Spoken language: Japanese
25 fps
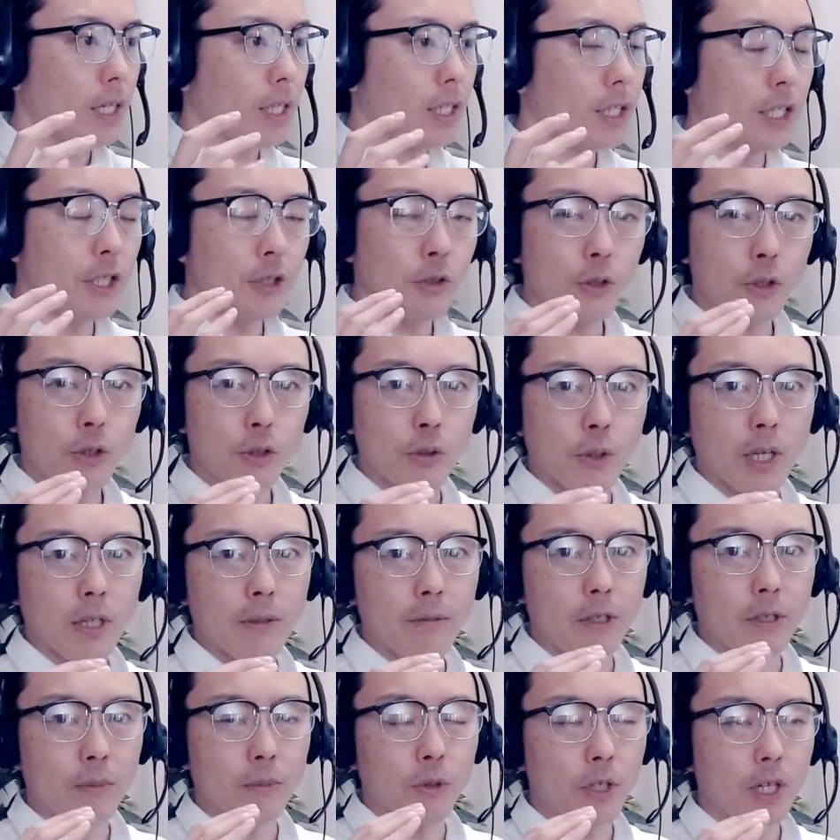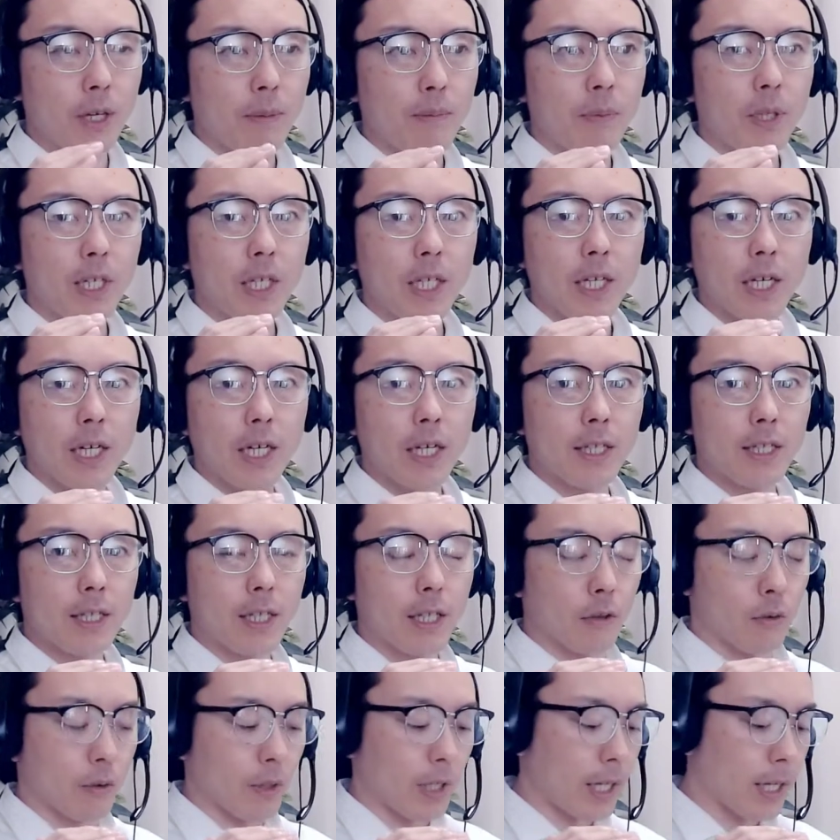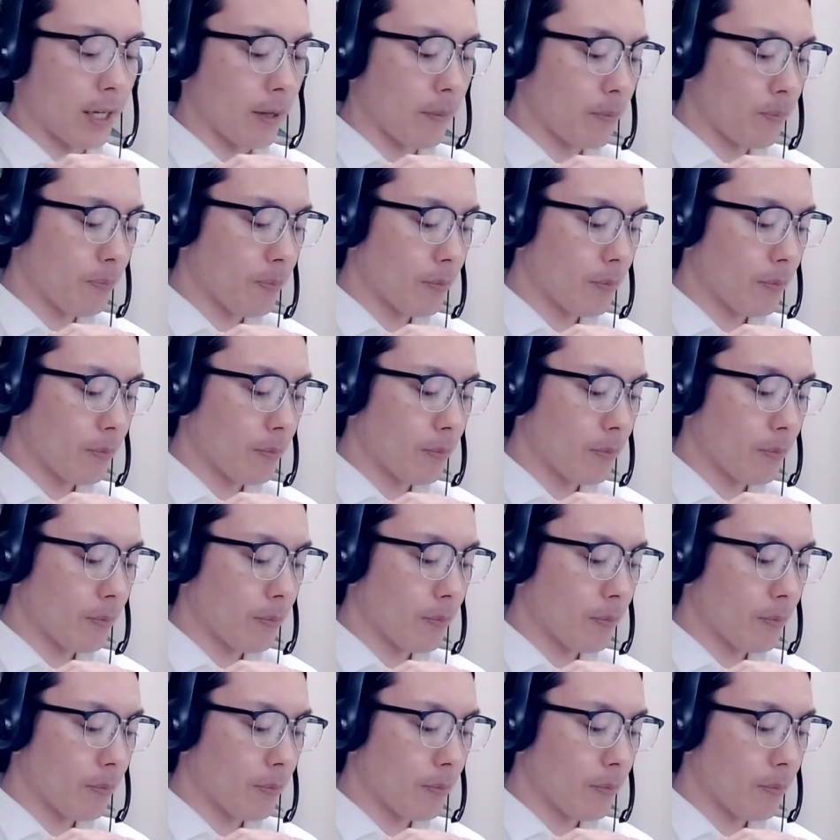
匂いとかにもね敏感なので、